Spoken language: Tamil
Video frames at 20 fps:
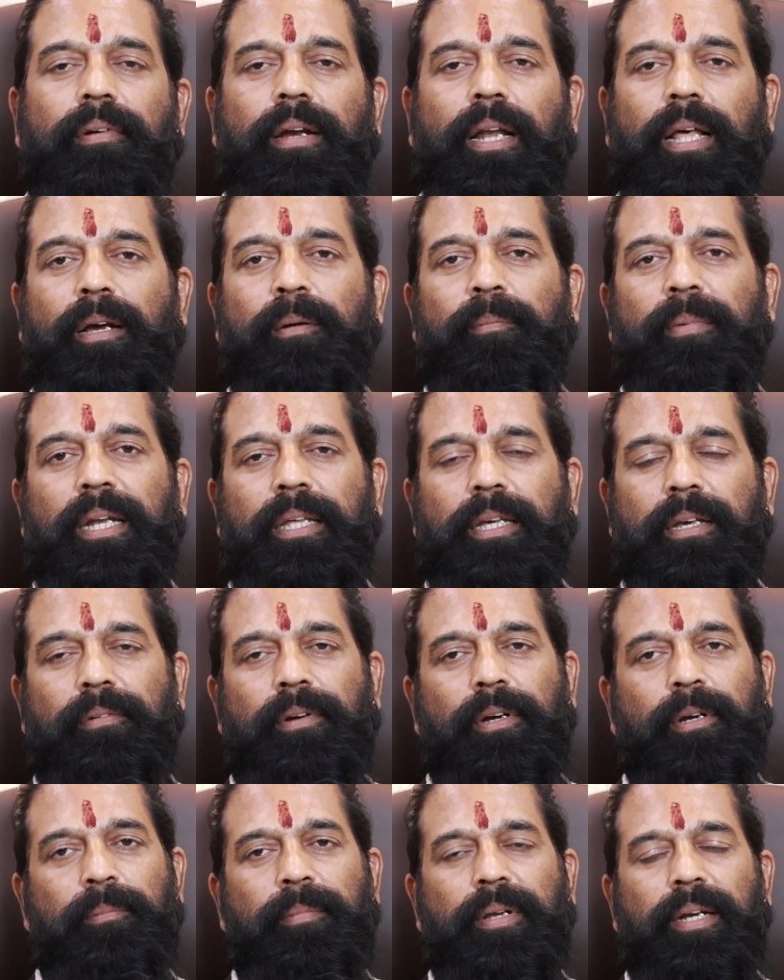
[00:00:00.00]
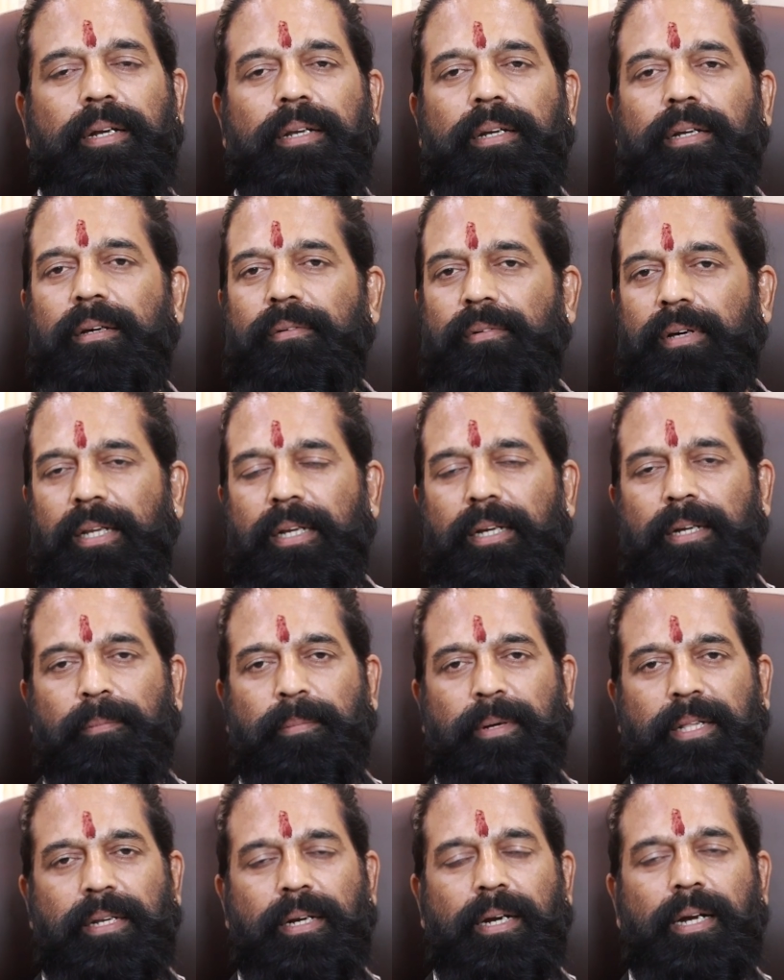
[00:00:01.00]
விளக்கம் அளிக்க வேண்டும் என்று வருகின்ற
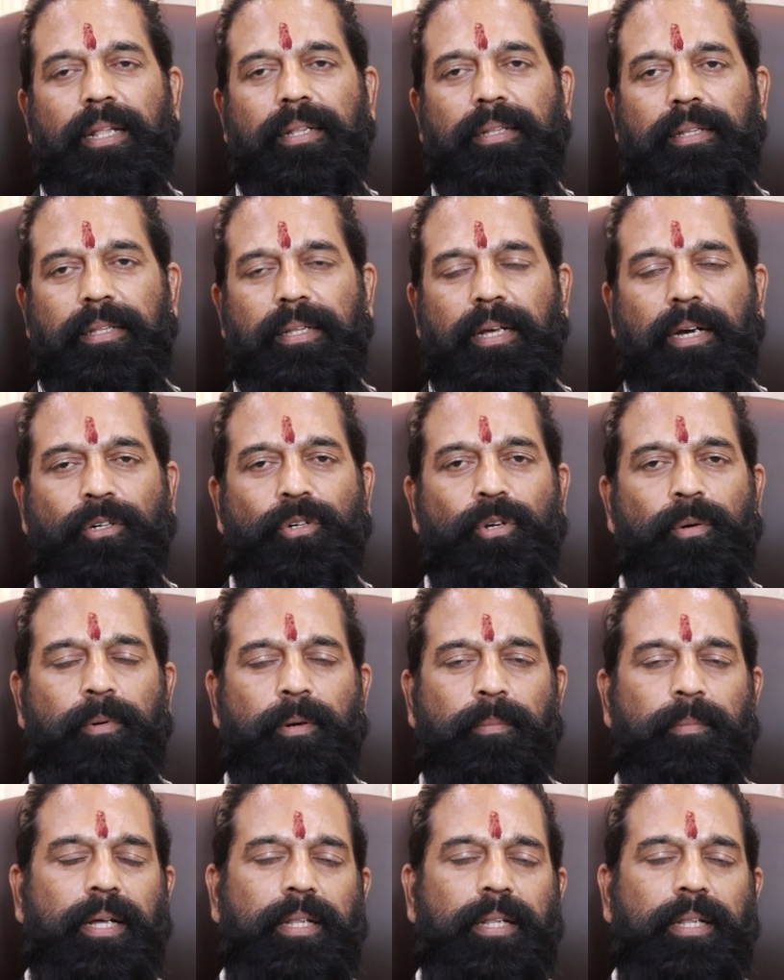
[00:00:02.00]
பதினாலாம் தேதி அக்டோபர்